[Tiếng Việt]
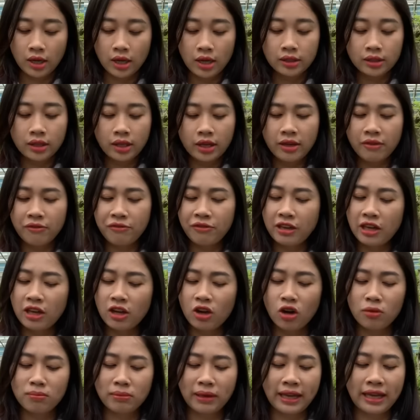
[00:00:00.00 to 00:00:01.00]
Thì phiên
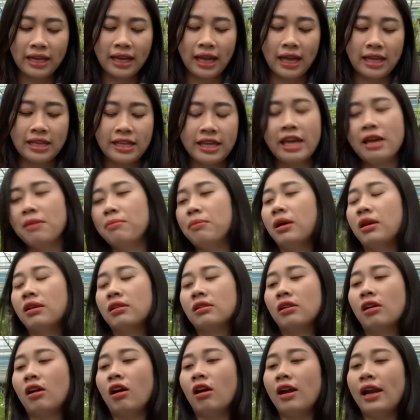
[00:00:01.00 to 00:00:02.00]
hôm nay cả nhà
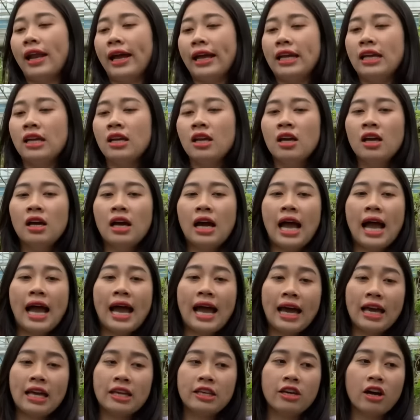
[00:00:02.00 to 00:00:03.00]
mình có lấy
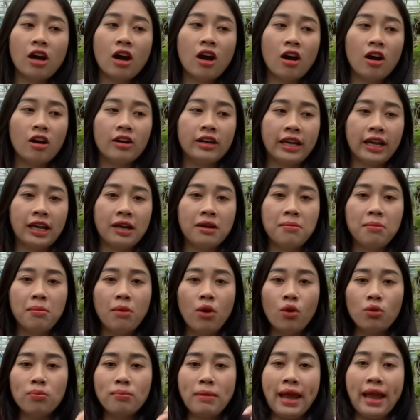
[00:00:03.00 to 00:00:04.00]
hai giò nè,
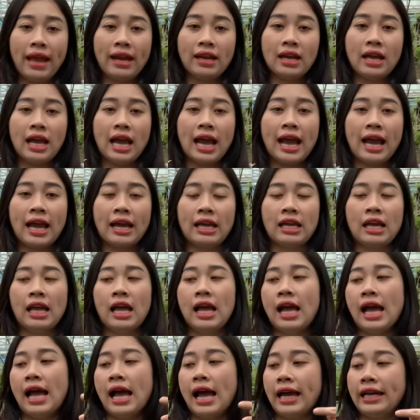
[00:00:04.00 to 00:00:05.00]
một mẻ là hai,
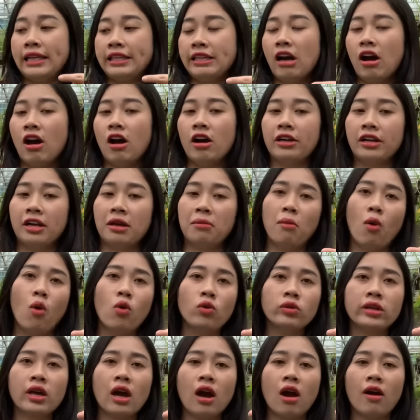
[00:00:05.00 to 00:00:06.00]
hai giò nè,
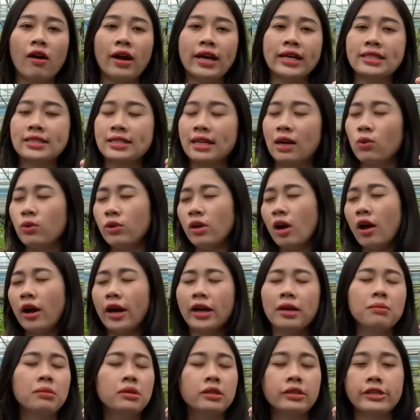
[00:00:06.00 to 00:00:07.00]
bốn giò hay sáu giò
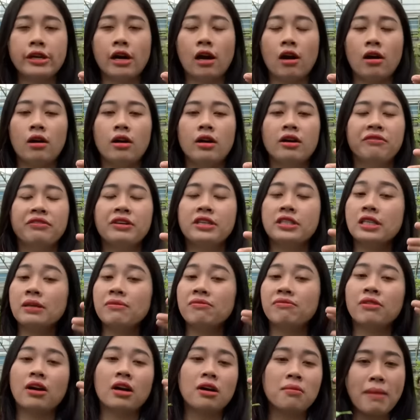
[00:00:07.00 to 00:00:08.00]
hay mười giò. Phí ship
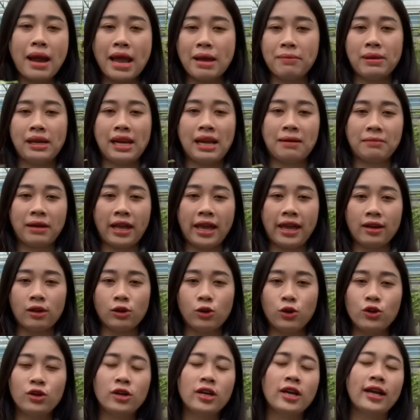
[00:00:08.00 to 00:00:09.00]
vẫn ba mươi lăm ngàn
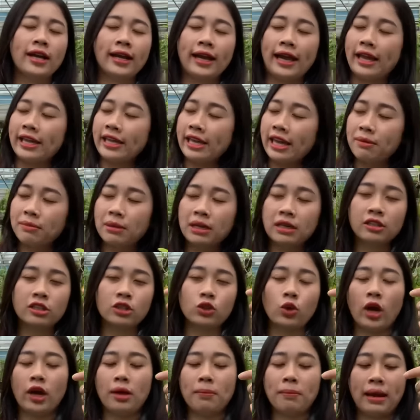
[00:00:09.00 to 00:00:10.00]
luôn. Cả nhà mình cứ
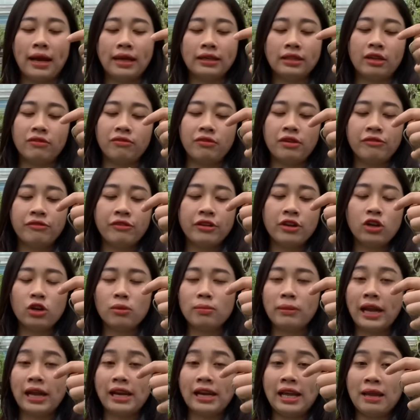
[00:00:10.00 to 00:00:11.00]
thoải mái tại vì phiên hôm
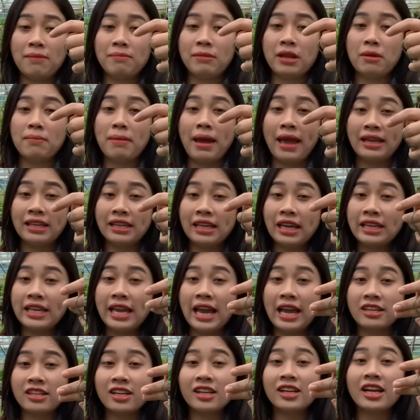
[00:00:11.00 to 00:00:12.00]
nay là em đã bán cái
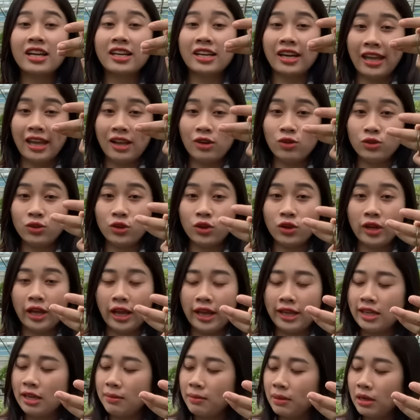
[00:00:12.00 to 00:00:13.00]
giá rất là rẻ luôn rồi. Cả
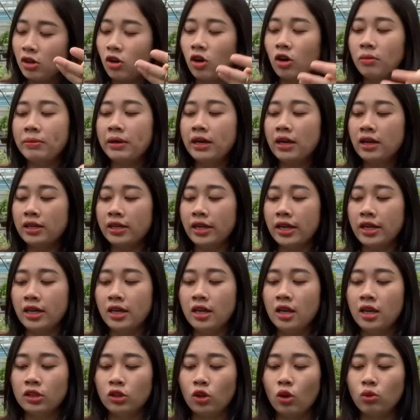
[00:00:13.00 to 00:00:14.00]
nhà mình gộp đơn đi.
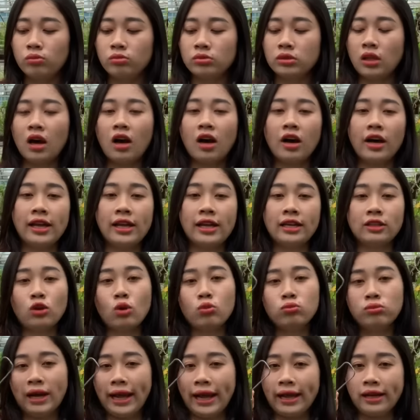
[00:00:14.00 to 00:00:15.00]
Thùng to hay là
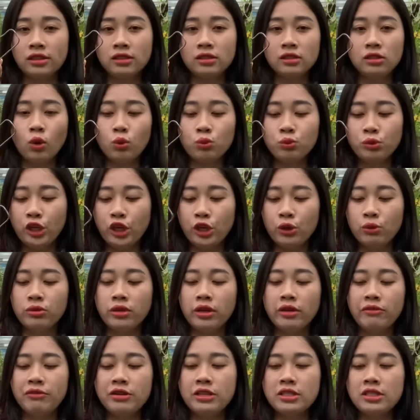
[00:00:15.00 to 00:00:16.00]
thùng nặng, thùng nhiều
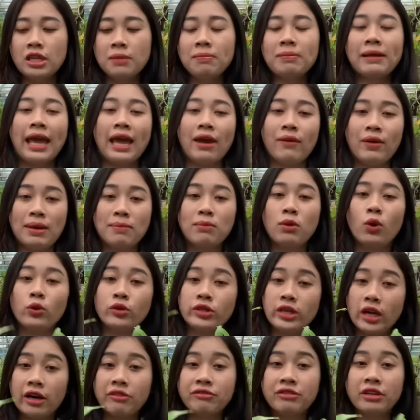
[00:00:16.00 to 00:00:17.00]
thì phí ship cao, em hỗ
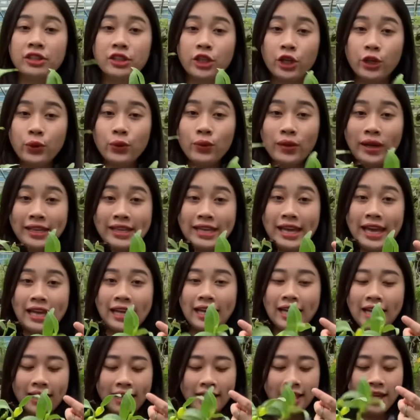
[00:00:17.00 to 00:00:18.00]
trợ phần thiếu cả nhà
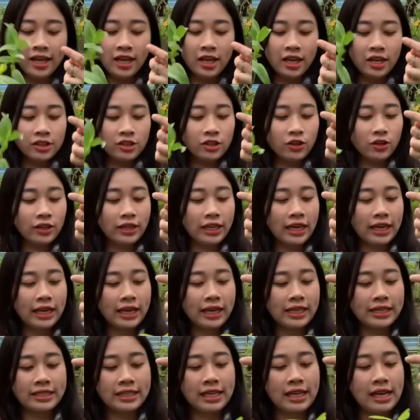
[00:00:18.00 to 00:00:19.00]
ha. Rồi cái
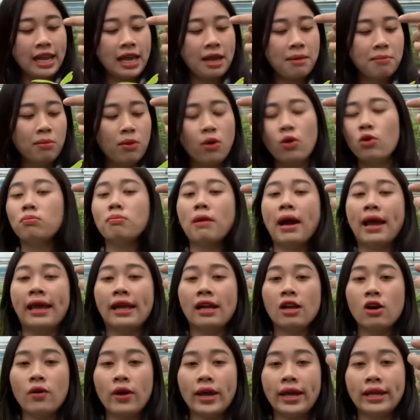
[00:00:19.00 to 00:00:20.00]
này sẽ là một bản
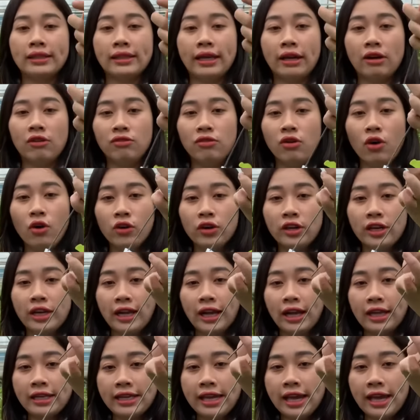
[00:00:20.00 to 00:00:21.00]
hoàng thảo vôi này
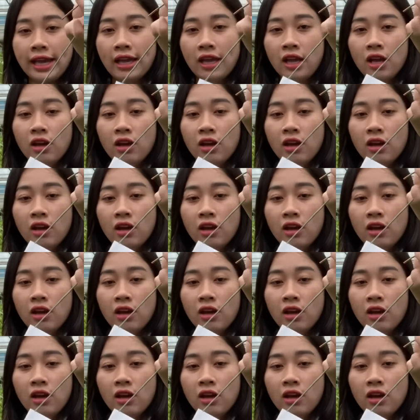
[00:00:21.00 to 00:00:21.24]
cả nhà.